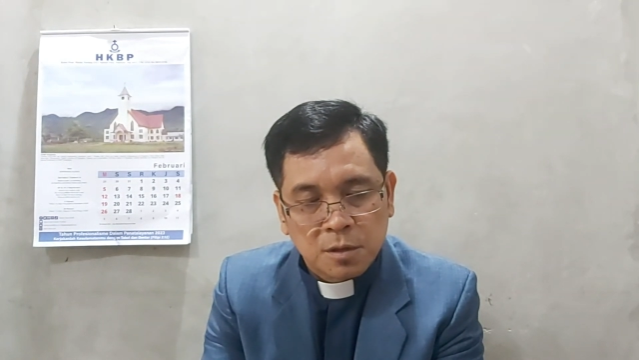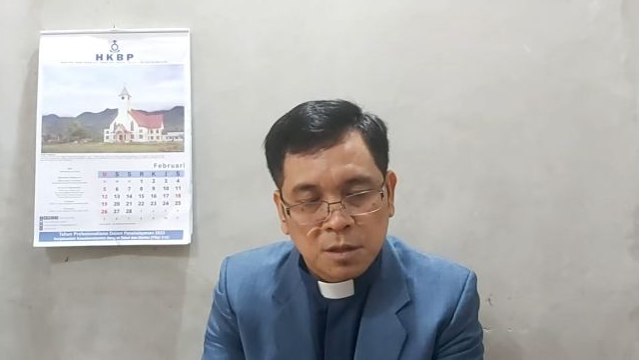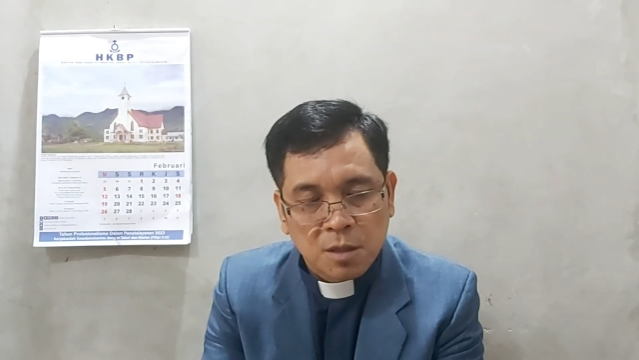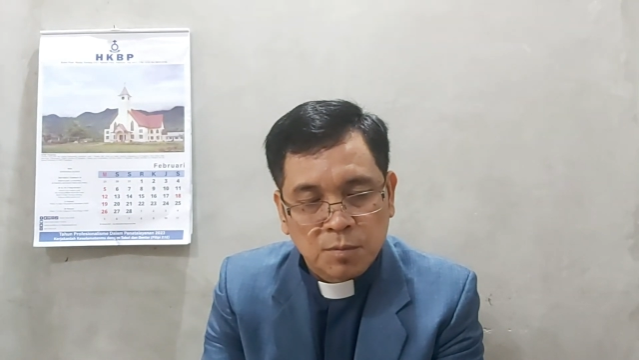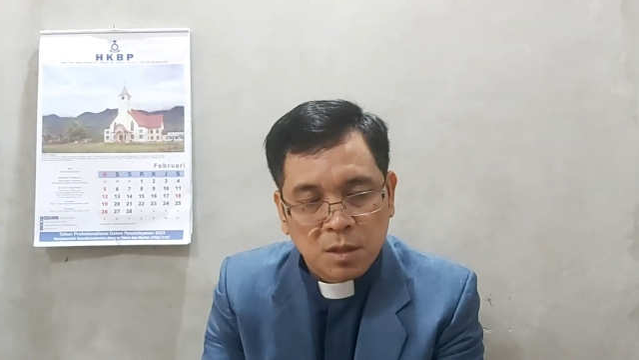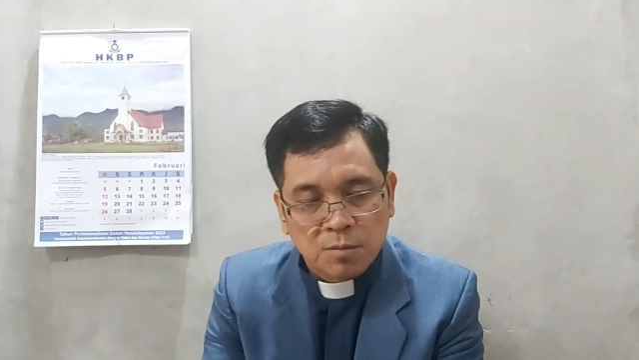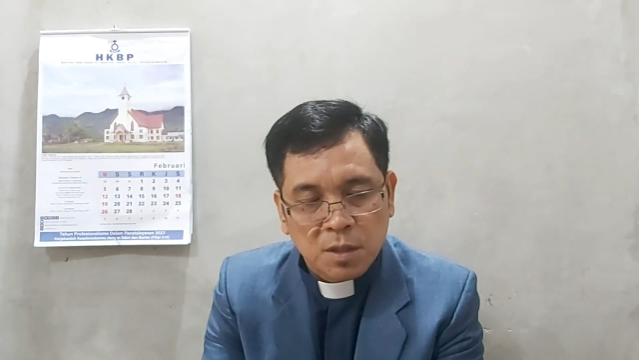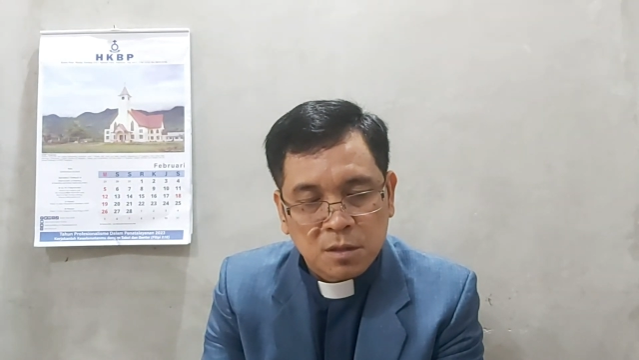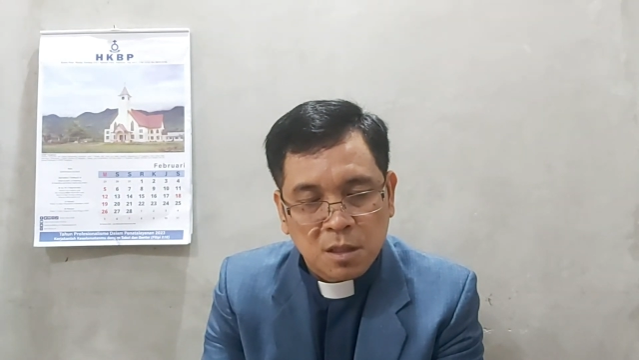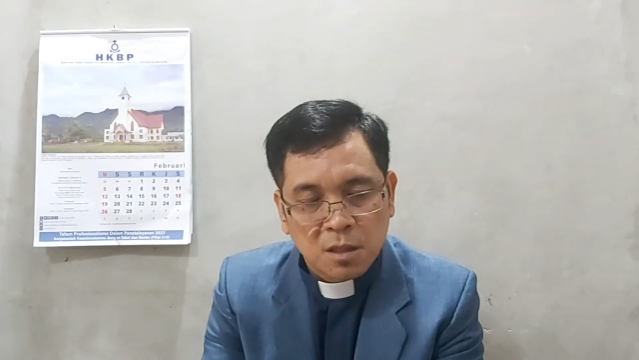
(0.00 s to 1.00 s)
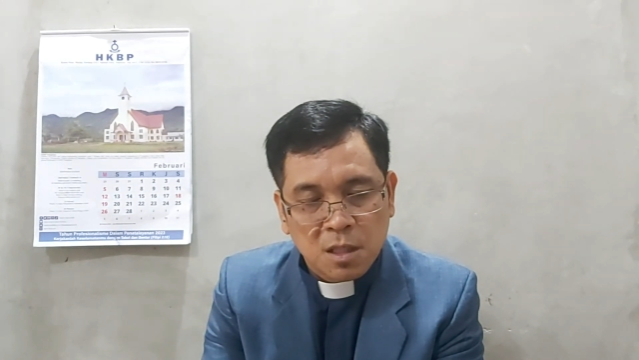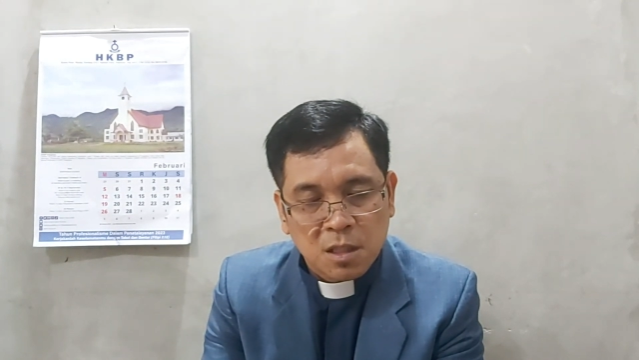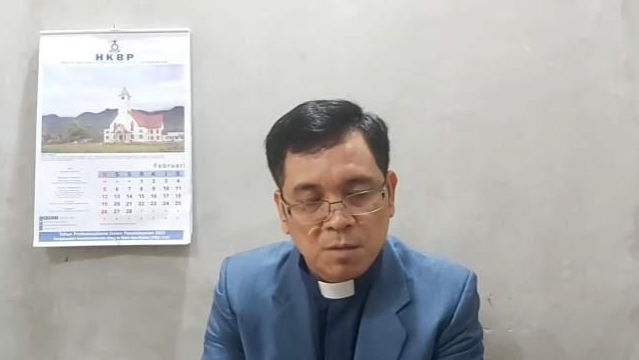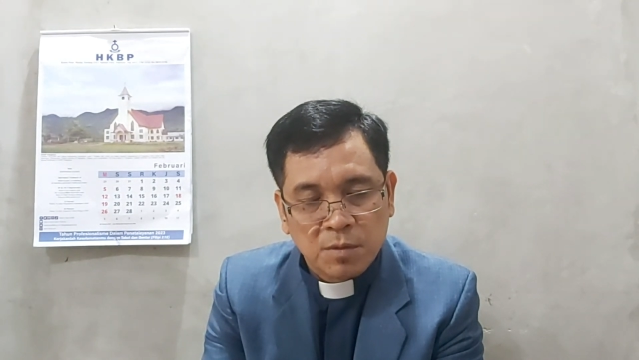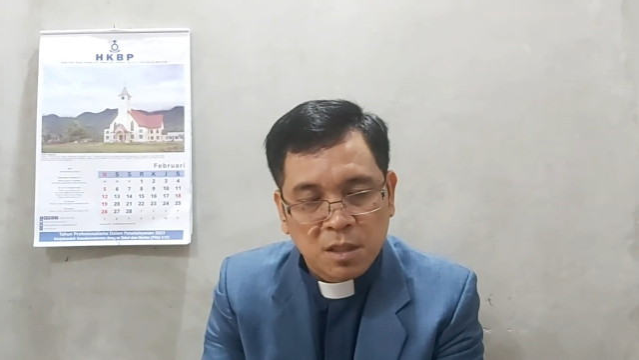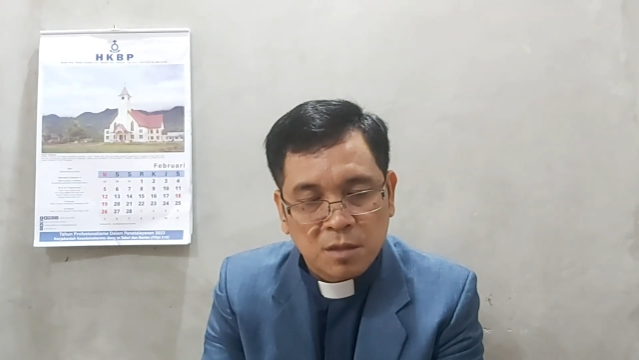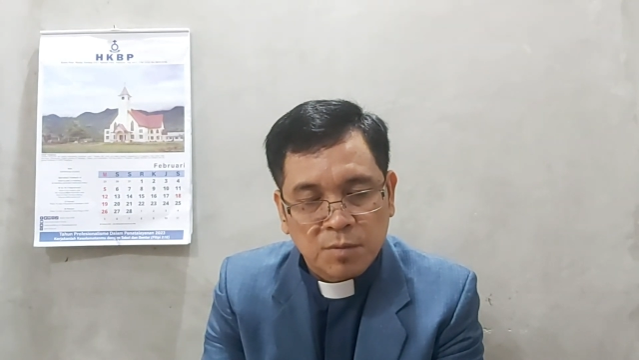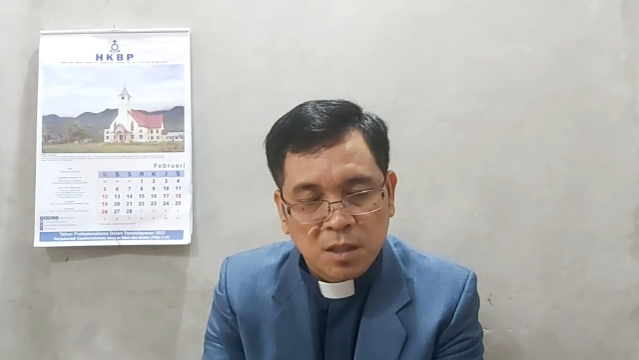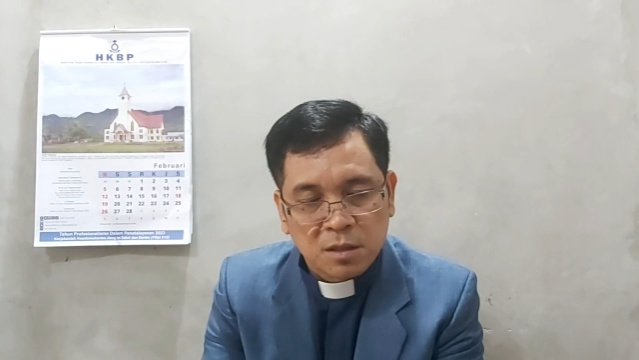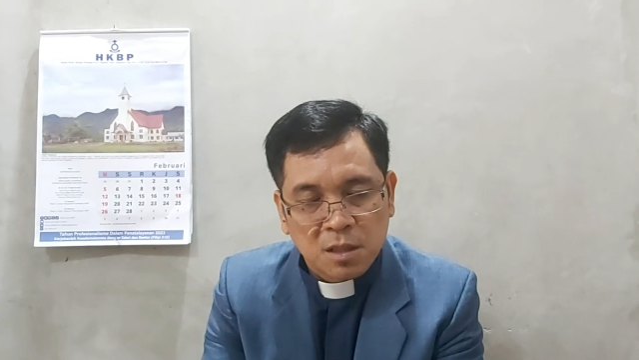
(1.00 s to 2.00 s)
tetapi lepaskanlah kami dari
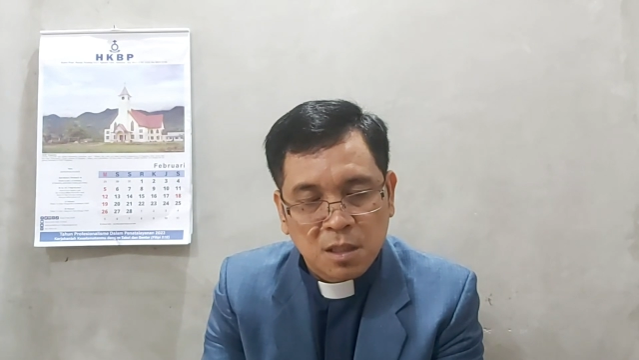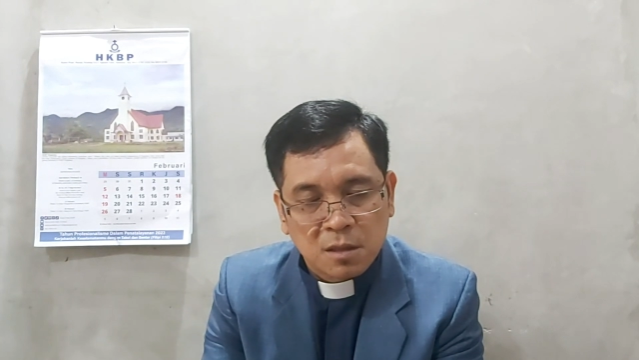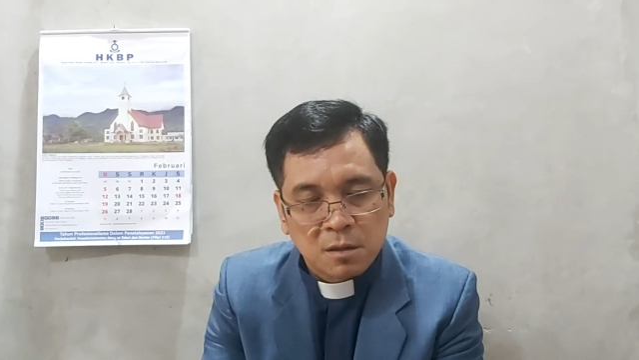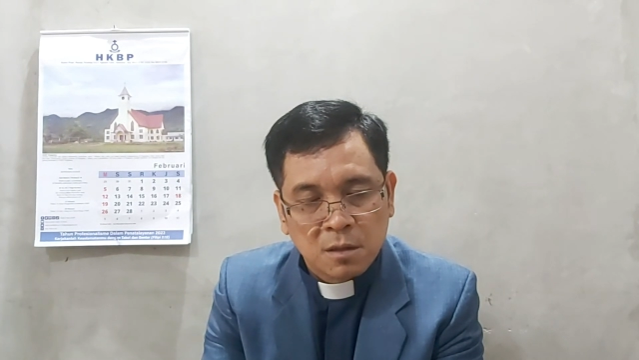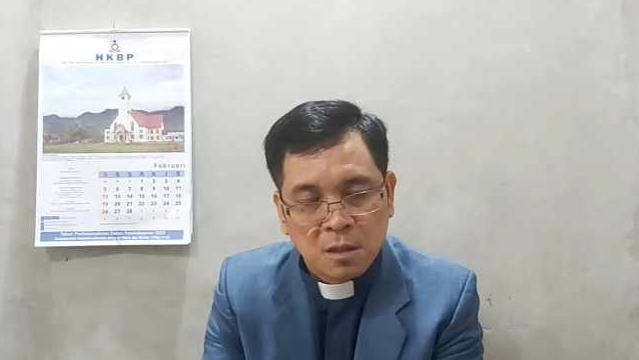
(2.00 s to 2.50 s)
yang jahat